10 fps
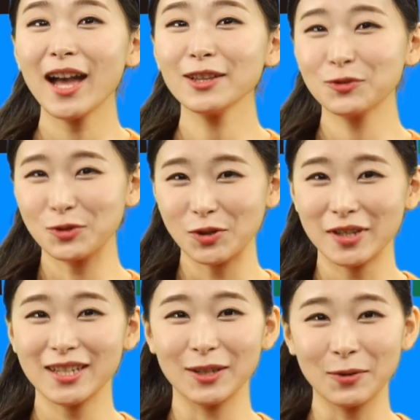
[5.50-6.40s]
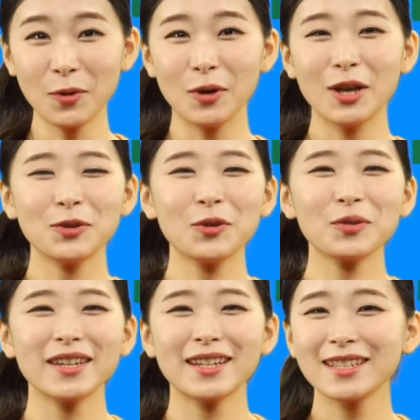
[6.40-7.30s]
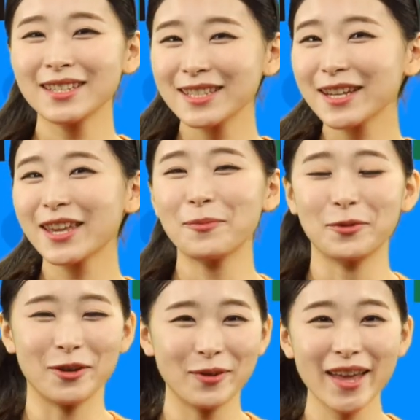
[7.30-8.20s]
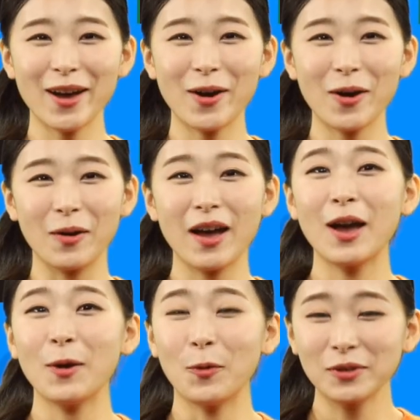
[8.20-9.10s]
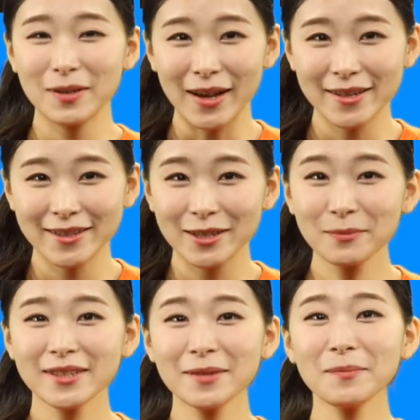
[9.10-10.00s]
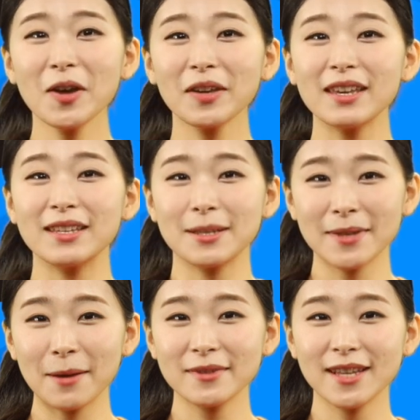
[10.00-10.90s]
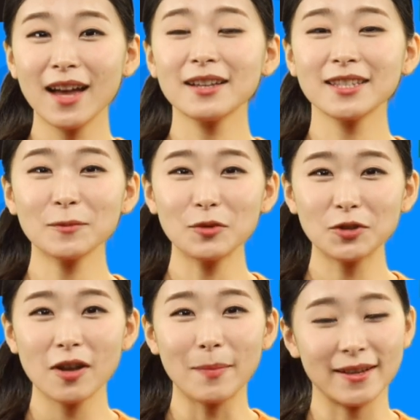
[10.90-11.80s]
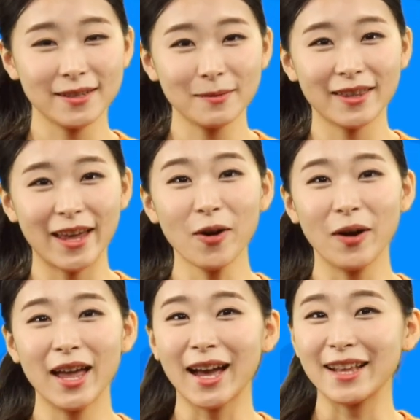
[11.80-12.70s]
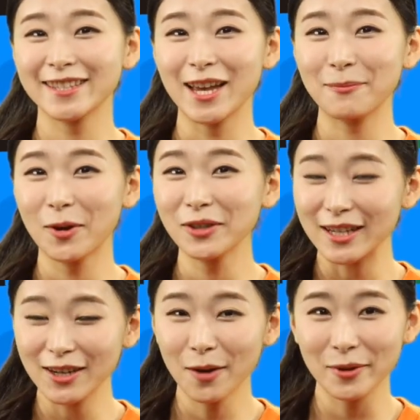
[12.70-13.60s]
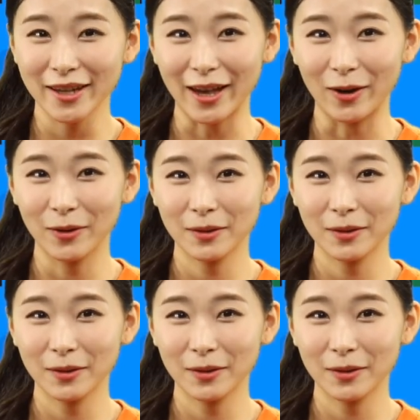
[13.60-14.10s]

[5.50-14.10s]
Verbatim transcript: 한 구절을 읽고 큐티를 시작해 보려고 해요 오늘 말씀 신명기 23장 19절 말씀인데요 같이 한번 읽어볼게요